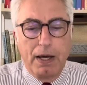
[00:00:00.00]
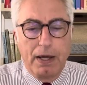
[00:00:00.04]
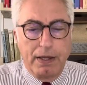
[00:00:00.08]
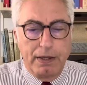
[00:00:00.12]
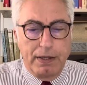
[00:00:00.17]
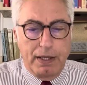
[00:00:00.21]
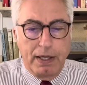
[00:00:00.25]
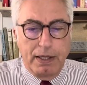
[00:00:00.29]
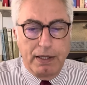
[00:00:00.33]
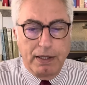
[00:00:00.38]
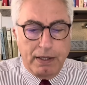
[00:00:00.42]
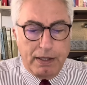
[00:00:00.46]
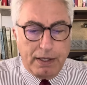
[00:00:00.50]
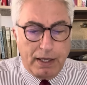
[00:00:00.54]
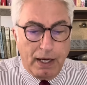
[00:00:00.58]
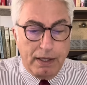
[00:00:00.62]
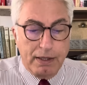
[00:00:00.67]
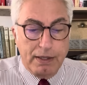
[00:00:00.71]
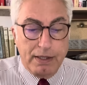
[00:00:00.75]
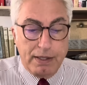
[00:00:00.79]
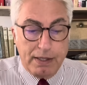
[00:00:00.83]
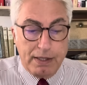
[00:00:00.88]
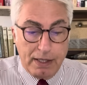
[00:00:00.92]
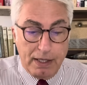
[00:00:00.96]
denir
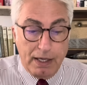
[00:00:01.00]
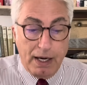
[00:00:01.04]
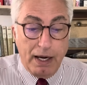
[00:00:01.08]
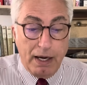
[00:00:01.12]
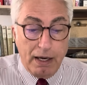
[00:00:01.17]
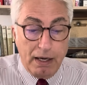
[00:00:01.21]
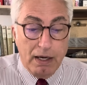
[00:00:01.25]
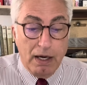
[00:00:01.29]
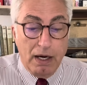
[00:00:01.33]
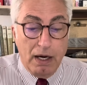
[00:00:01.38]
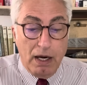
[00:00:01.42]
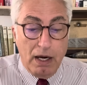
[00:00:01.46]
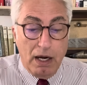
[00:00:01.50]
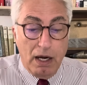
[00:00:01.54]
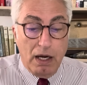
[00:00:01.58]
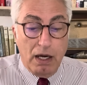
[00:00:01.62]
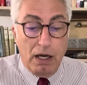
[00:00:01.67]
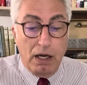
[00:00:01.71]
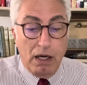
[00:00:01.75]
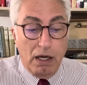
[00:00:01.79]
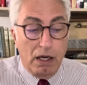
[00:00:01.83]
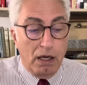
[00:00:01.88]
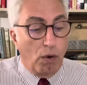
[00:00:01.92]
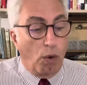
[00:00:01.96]
kendisine.
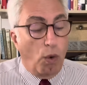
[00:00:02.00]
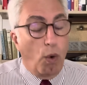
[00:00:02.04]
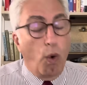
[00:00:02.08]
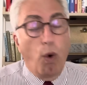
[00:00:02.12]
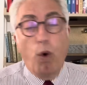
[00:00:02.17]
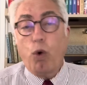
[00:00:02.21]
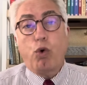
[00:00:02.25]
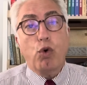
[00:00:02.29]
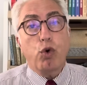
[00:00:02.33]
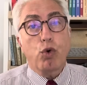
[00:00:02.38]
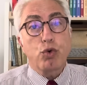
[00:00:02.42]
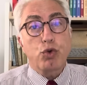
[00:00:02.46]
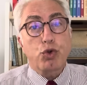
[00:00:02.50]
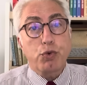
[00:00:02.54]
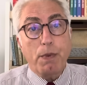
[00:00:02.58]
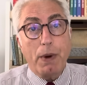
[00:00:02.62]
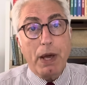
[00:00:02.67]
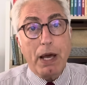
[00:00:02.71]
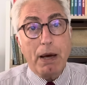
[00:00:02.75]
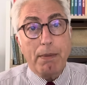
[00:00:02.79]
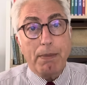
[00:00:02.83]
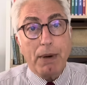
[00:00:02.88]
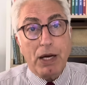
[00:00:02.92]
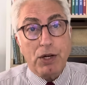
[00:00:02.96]
E, o
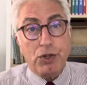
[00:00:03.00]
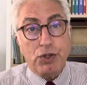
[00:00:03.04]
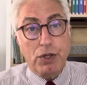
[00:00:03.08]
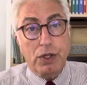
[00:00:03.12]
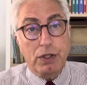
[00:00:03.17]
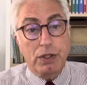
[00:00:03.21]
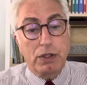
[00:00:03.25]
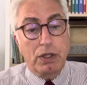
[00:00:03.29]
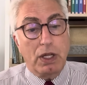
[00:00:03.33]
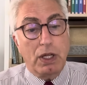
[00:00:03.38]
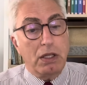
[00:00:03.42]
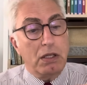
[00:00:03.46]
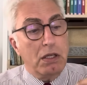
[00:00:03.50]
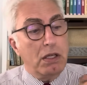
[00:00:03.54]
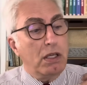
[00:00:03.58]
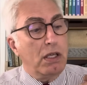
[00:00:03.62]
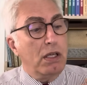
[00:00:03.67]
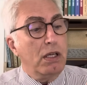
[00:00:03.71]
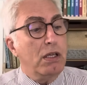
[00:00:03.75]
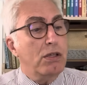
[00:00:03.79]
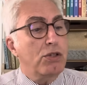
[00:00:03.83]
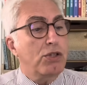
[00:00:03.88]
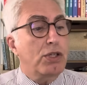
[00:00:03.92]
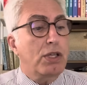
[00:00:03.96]
konuşmaya başladı. Dedi
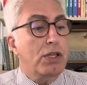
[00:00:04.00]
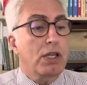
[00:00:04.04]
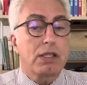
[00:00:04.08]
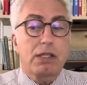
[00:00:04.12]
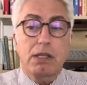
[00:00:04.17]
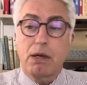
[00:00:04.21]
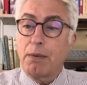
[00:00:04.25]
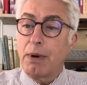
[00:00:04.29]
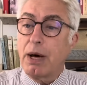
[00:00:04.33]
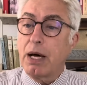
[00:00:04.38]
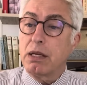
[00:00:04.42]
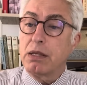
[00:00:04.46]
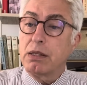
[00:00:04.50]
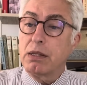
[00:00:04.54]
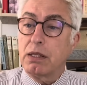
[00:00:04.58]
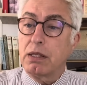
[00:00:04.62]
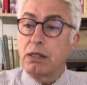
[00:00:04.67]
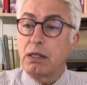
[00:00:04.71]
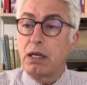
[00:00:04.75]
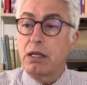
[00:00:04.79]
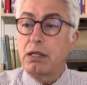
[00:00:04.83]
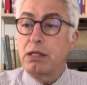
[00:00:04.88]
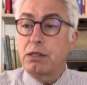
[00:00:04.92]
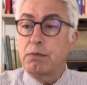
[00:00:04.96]
ki işte zamanında
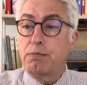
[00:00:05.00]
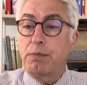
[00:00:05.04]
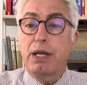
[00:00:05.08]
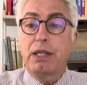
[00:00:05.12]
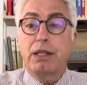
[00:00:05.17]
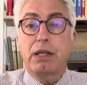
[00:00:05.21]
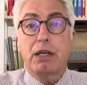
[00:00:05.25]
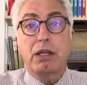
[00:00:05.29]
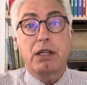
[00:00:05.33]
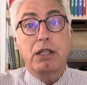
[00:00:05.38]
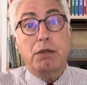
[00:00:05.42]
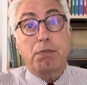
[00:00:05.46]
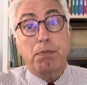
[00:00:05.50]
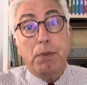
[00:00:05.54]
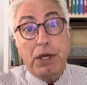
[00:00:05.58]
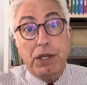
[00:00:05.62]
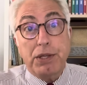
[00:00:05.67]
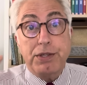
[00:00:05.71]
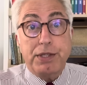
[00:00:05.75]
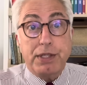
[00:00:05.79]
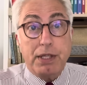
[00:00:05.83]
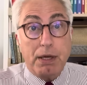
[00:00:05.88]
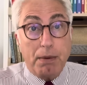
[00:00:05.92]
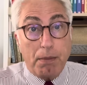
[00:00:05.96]
Deniz Bey de gitmek
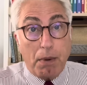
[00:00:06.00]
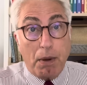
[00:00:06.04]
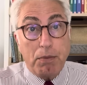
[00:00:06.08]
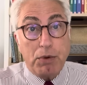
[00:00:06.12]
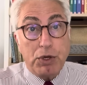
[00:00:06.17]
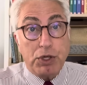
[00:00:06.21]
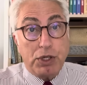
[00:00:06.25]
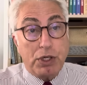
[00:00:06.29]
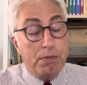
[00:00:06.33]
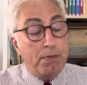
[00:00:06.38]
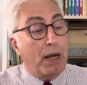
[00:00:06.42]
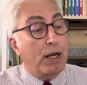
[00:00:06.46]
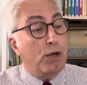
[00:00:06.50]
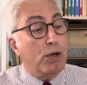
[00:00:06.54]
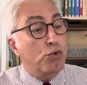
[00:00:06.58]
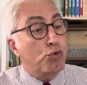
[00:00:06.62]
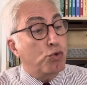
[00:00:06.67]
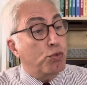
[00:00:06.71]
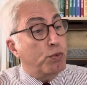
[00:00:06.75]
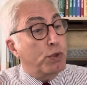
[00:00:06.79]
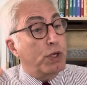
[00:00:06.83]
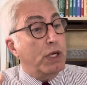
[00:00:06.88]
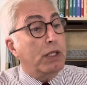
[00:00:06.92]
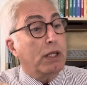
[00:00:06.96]
istememişti. Ben
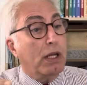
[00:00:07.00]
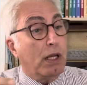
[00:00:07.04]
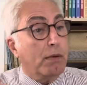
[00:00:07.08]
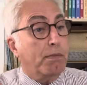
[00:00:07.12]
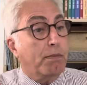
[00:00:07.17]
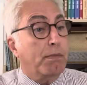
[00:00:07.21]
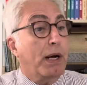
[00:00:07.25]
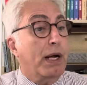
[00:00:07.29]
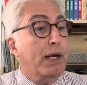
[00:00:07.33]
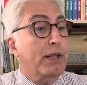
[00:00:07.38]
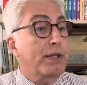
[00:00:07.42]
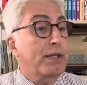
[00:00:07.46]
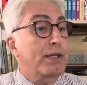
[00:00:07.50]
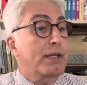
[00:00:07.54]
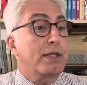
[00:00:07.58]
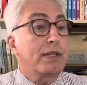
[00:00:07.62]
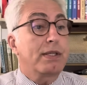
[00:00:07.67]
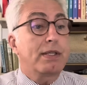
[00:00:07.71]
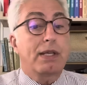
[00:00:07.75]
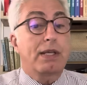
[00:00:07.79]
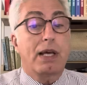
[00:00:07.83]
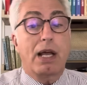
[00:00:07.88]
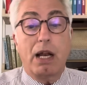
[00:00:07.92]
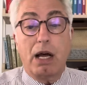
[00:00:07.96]
Cumhuriyet Halk Partisi'nin
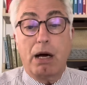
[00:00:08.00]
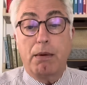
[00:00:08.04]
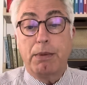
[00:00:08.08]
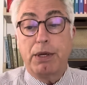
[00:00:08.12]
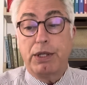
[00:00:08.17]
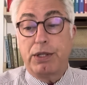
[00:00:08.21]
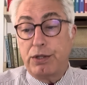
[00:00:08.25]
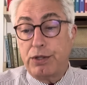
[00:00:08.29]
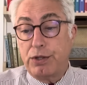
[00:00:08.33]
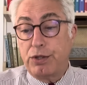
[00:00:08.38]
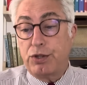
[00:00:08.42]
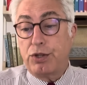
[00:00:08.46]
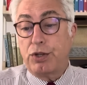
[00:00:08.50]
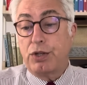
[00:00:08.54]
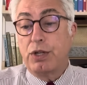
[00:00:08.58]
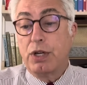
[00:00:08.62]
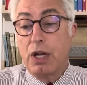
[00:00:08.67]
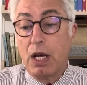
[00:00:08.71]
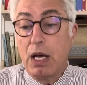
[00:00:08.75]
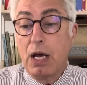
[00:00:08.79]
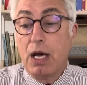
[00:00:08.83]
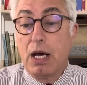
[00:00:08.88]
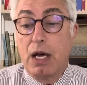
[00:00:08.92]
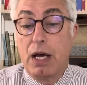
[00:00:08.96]
selameti için
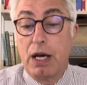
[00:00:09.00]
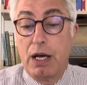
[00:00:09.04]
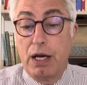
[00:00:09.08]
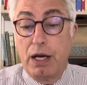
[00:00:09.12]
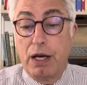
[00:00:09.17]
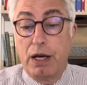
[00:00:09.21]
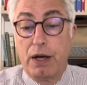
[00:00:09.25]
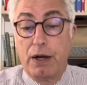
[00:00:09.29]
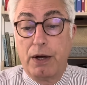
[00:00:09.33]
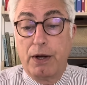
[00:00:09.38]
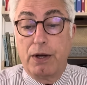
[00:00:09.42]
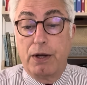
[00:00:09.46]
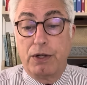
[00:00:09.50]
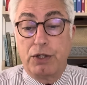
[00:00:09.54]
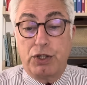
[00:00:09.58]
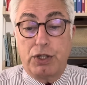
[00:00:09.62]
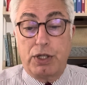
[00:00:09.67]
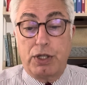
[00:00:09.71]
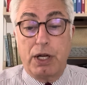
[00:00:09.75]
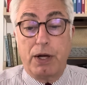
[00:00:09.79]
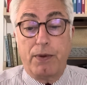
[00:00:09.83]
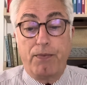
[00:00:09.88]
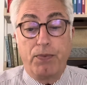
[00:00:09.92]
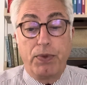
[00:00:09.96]
e,
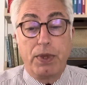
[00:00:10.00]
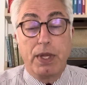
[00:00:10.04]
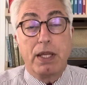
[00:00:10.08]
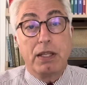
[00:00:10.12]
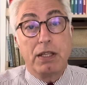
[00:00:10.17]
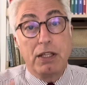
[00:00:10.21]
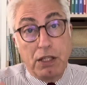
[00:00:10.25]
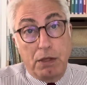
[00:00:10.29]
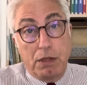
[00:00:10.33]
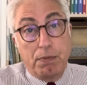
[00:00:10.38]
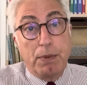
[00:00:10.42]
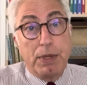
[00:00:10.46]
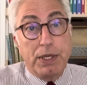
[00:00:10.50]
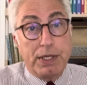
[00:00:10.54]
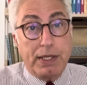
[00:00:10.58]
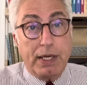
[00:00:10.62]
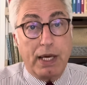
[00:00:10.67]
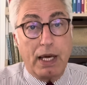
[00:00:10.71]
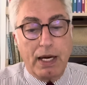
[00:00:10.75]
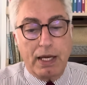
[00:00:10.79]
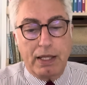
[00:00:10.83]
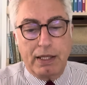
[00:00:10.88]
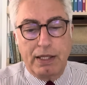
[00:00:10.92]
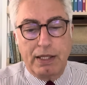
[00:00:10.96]
işte gitmesi
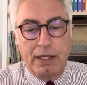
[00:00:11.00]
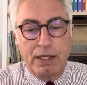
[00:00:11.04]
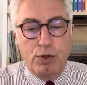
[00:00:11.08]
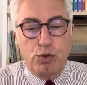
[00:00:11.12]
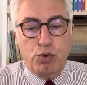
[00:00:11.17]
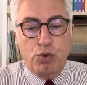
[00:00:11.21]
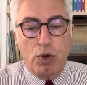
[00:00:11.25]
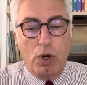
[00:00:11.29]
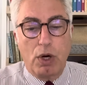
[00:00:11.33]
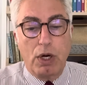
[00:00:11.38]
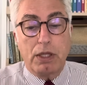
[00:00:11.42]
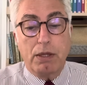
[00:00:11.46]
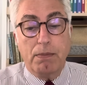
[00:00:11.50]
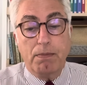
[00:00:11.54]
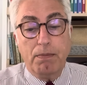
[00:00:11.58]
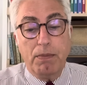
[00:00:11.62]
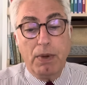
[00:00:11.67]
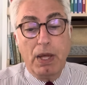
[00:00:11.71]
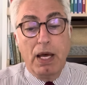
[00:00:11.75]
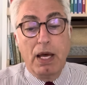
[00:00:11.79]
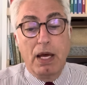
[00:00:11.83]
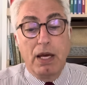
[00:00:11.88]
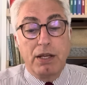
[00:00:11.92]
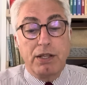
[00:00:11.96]
gerektiğini söyledim.
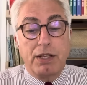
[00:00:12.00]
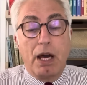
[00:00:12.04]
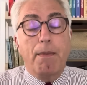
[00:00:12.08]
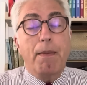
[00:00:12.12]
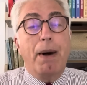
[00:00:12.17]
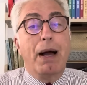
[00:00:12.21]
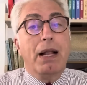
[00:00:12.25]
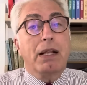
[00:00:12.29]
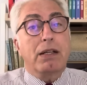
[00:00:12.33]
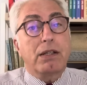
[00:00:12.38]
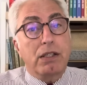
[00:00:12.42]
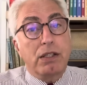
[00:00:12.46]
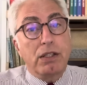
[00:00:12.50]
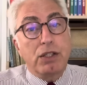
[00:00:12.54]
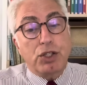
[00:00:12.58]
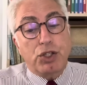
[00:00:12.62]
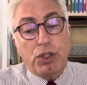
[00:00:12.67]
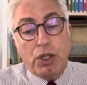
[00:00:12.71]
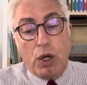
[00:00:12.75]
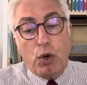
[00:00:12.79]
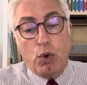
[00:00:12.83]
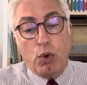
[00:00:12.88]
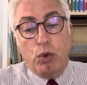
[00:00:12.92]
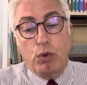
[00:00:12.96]
Kemal
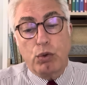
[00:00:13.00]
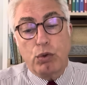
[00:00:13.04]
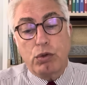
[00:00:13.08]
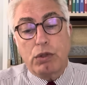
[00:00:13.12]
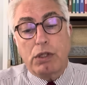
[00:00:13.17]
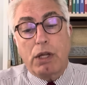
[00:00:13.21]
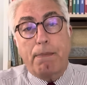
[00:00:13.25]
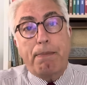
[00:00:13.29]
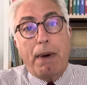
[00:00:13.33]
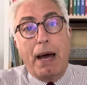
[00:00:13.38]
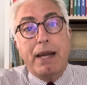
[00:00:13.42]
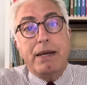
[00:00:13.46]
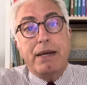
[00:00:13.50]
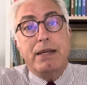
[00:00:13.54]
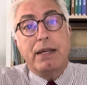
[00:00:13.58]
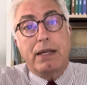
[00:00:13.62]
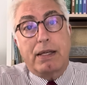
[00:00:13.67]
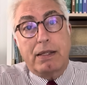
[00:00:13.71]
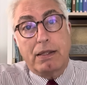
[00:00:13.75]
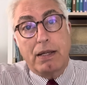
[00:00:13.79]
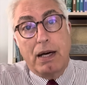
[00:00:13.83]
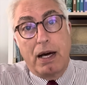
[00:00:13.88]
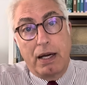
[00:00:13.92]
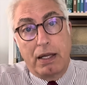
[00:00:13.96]
Kılıçdaroğlu'nu da ben
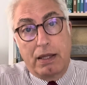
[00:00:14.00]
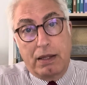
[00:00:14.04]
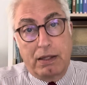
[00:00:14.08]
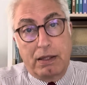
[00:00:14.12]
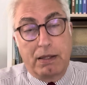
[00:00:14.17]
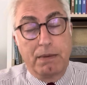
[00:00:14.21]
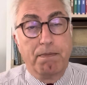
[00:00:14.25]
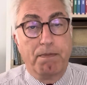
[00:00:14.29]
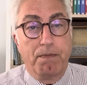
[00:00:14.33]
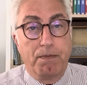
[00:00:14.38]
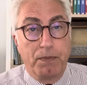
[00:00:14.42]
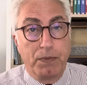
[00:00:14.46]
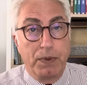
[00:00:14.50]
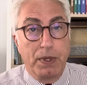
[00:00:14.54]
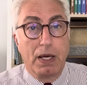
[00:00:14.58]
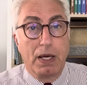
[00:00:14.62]
ikna ettim